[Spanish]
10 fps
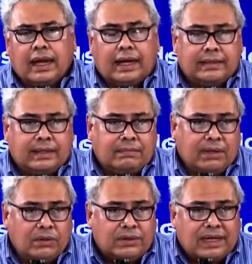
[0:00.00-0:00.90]
hasta,
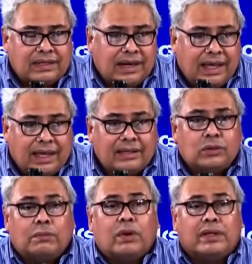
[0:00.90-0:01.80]
hasta las
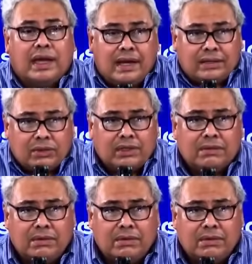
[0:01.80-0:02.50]
supuestas elecciones